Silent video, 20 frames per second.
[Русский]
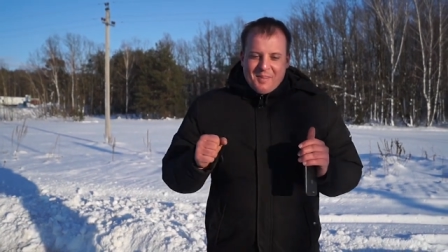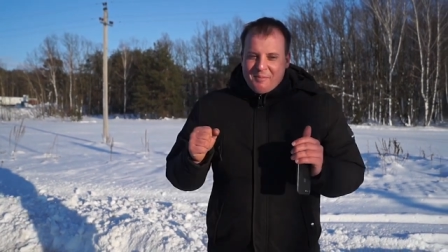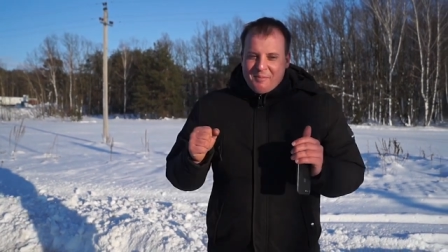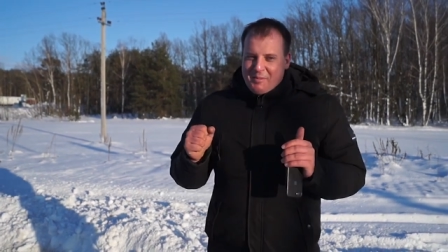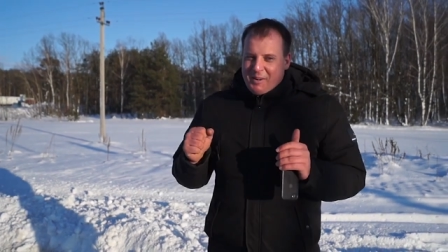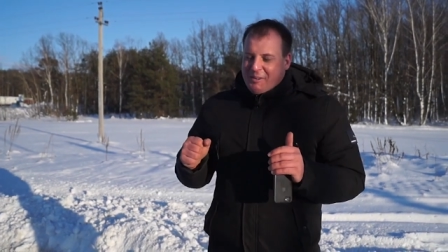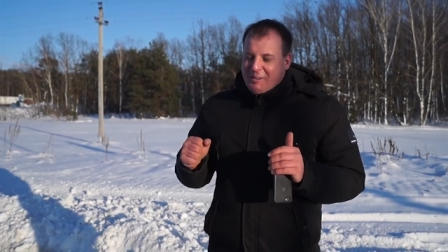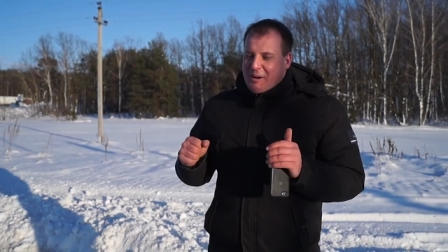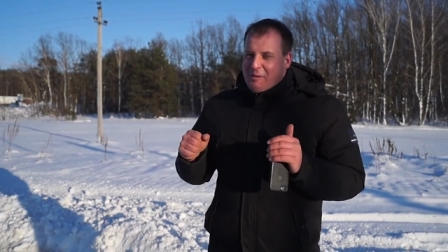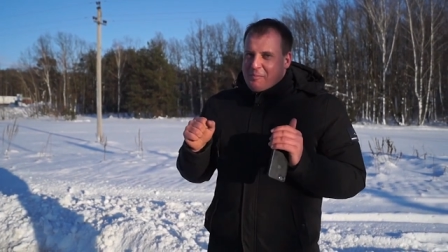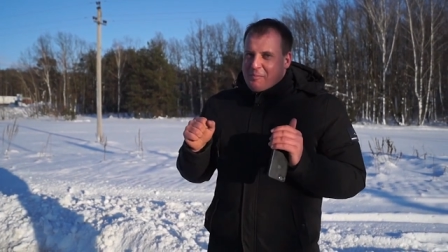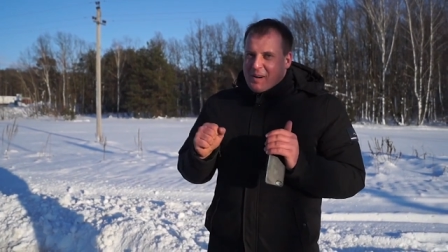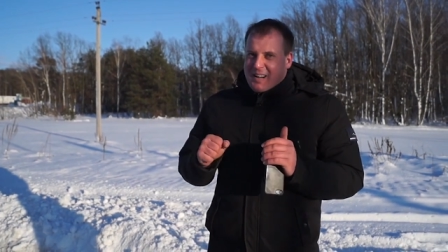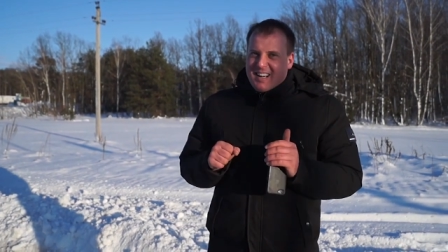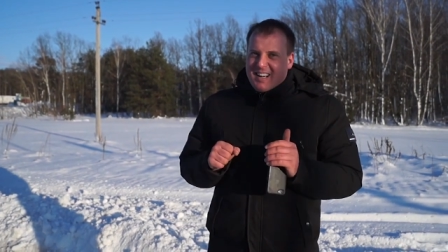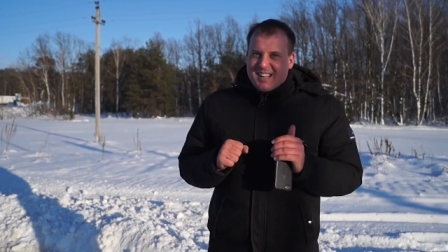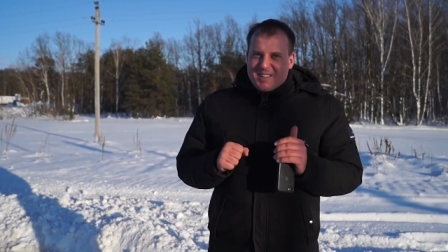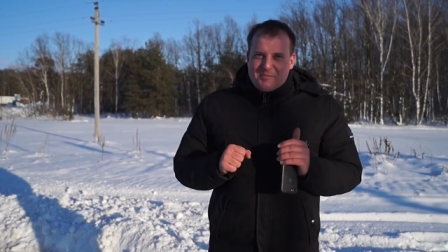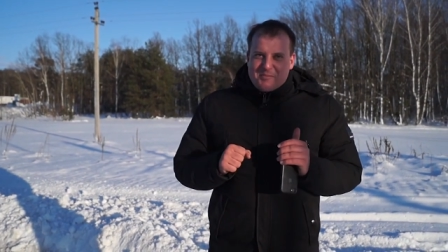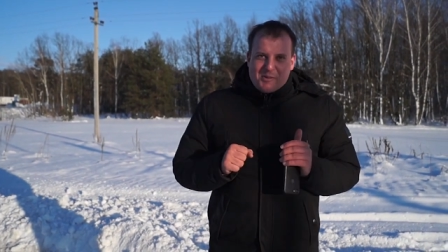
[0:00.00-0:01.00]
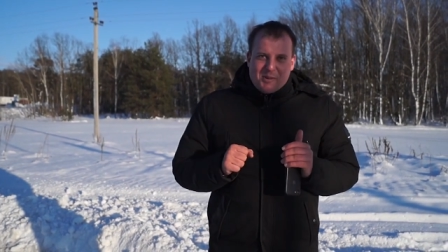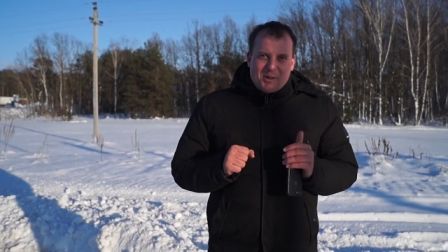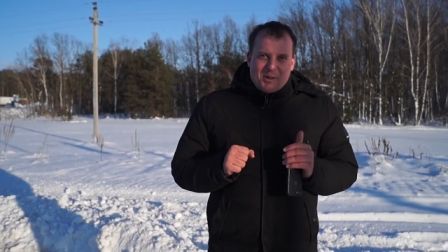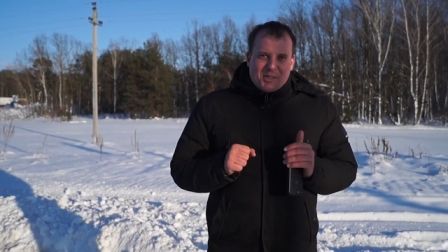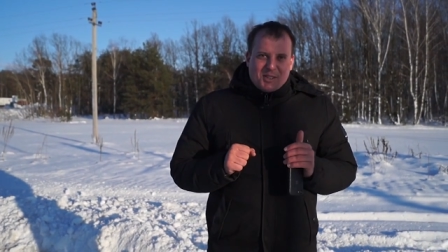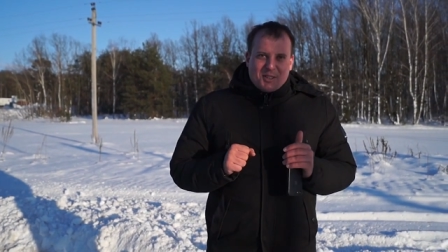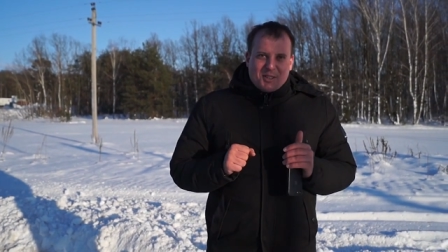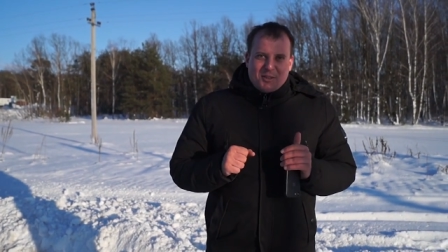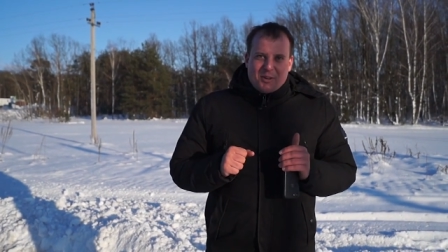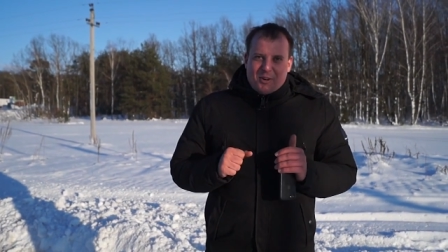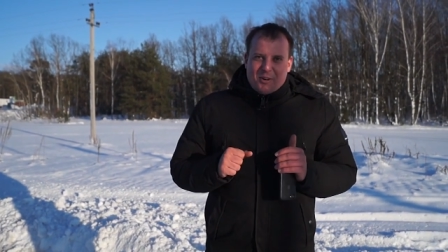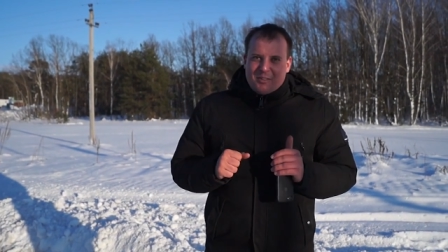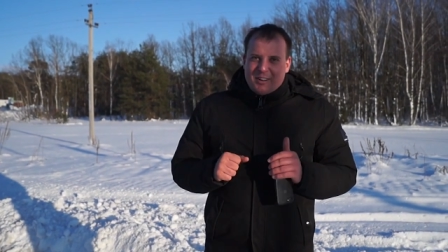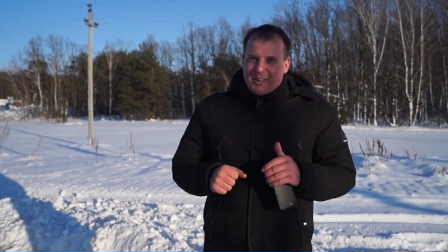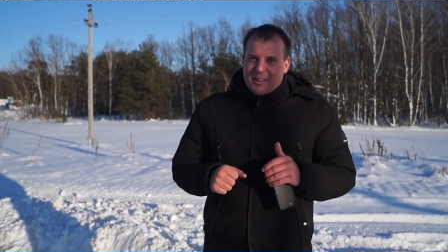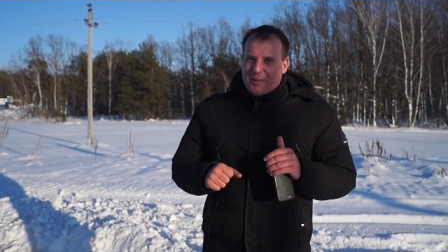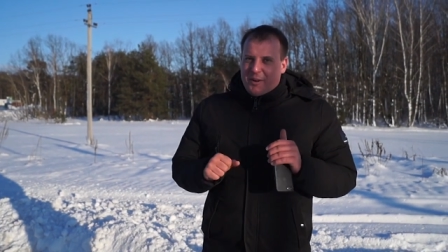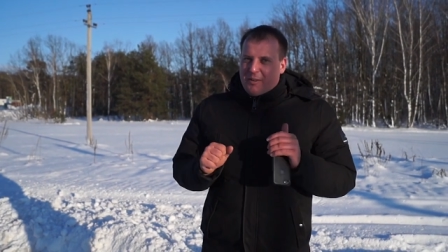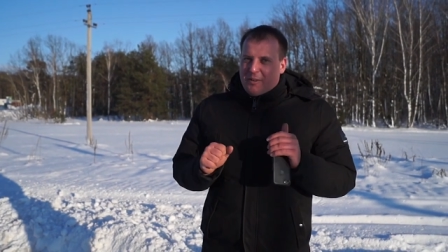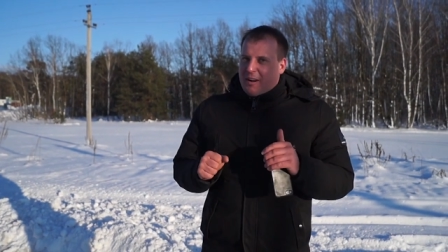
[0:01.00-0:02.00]
мы вам покажем кое-что
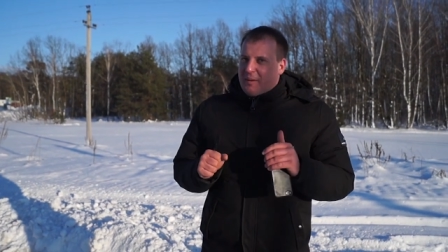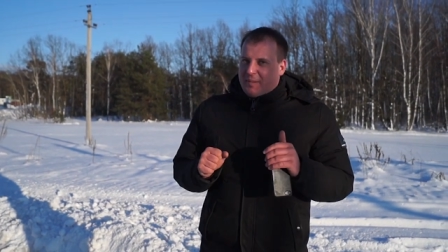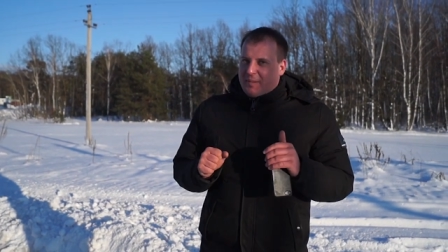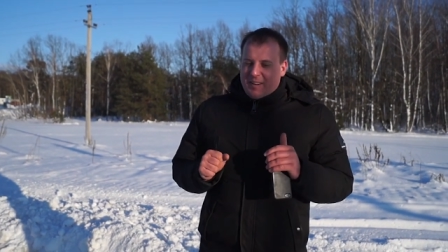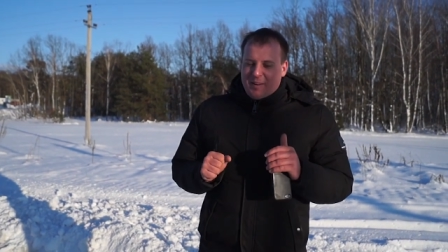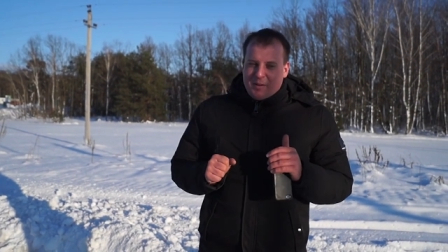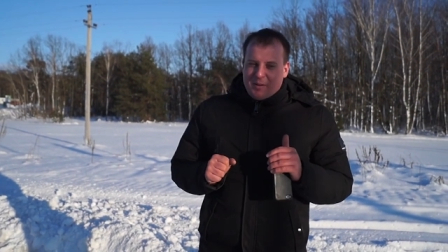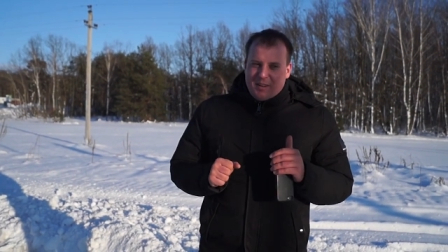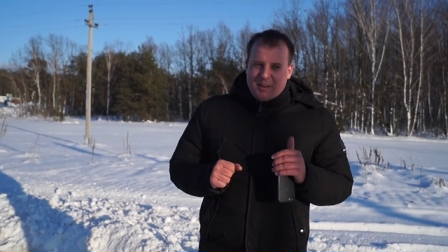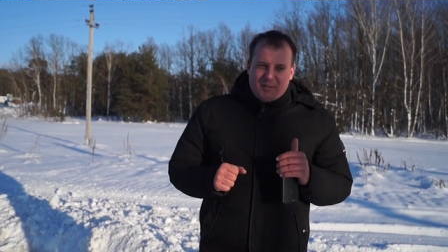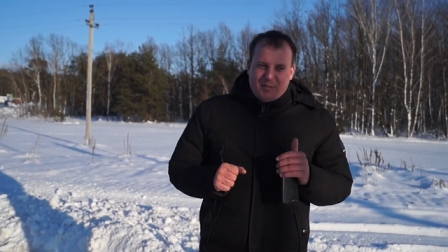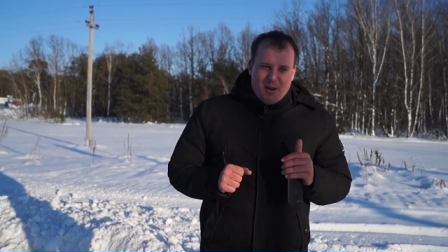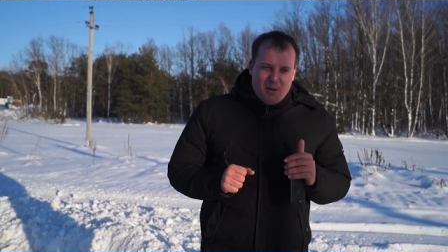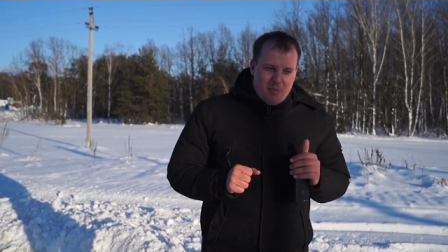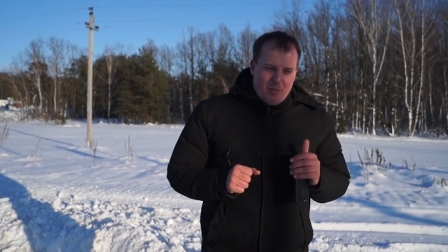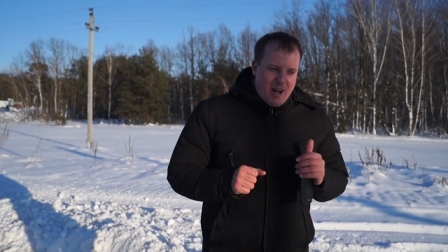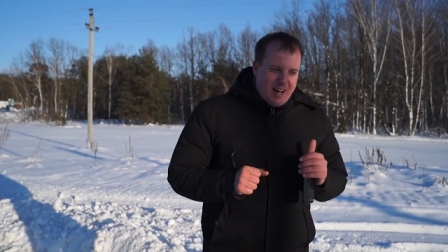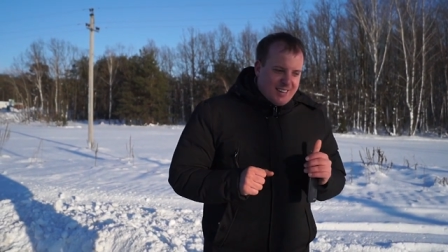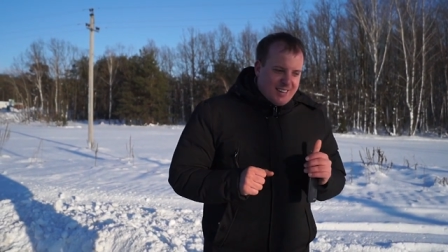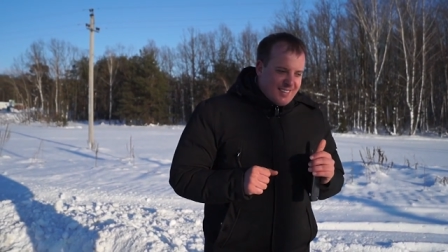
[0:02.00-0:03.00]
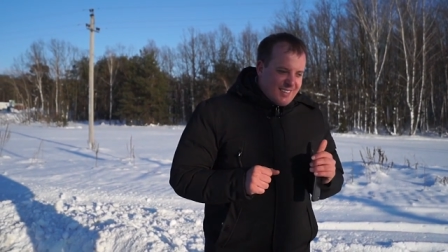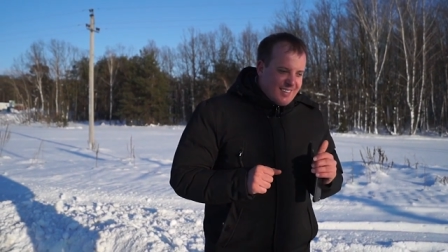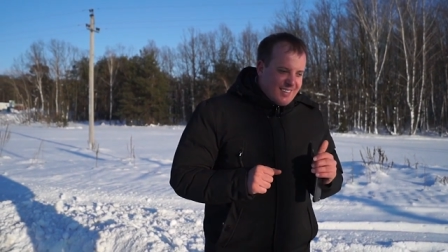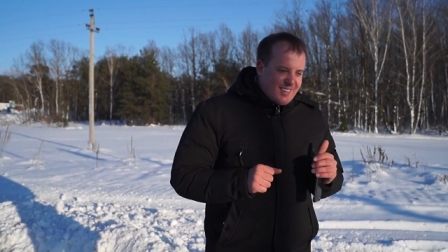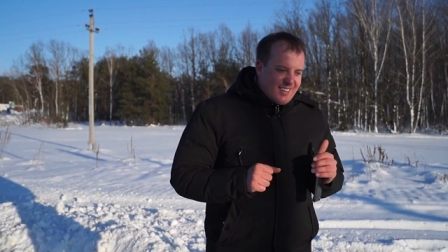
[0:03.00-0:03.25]
новое. Новый абсолютно формат.